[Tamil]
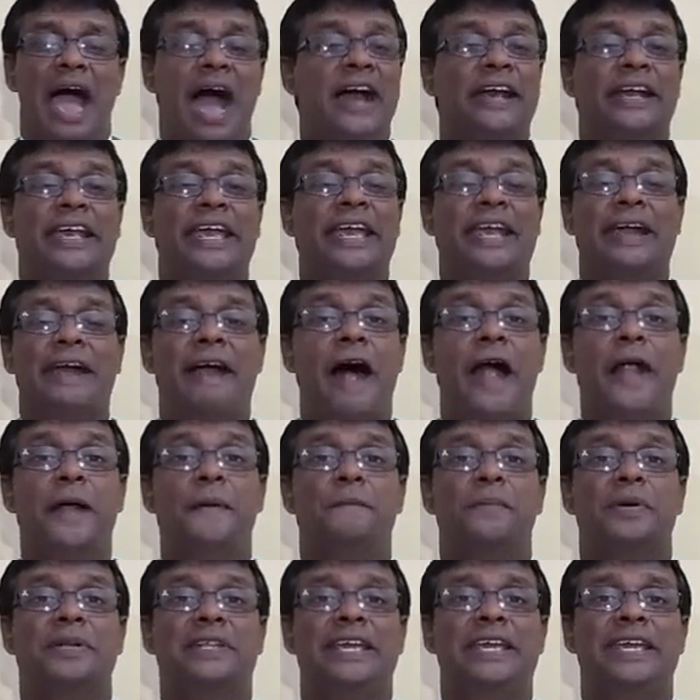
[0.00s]
அங்கே
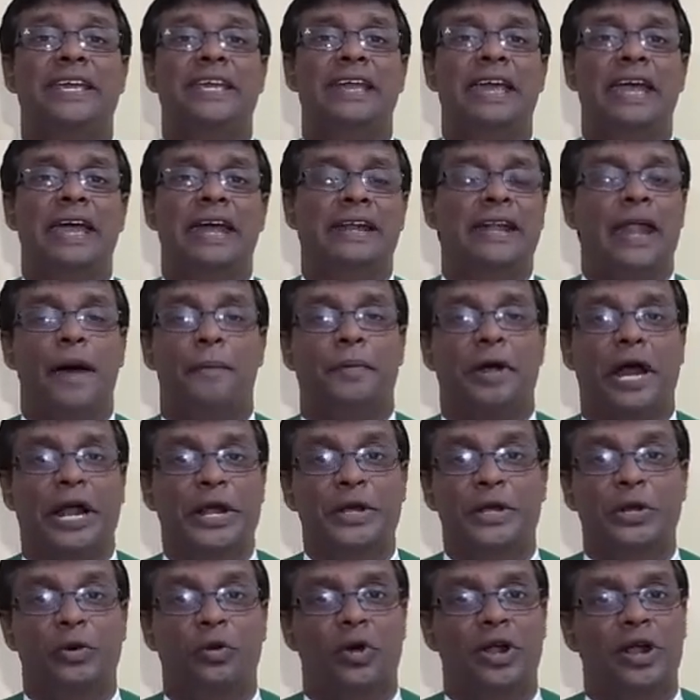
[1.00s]
காண்பதை நாம்
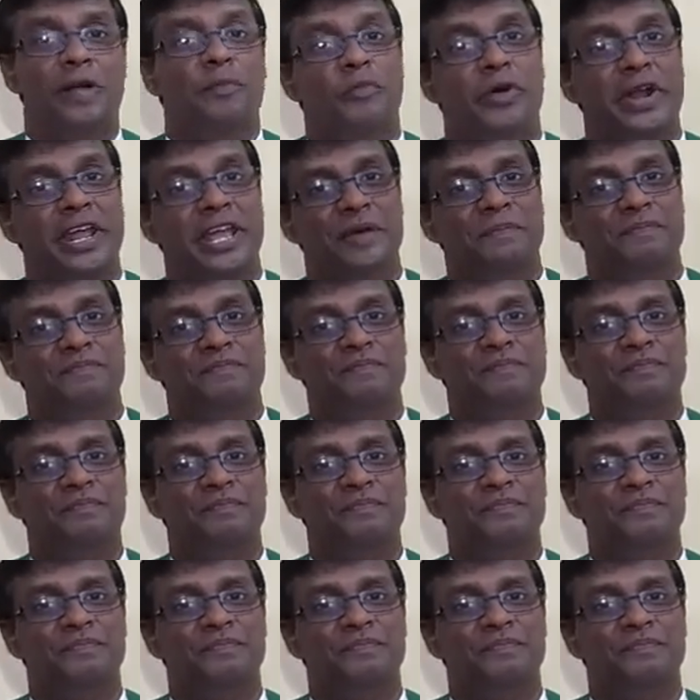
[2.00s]
கண்டுகொள்ள முடியும்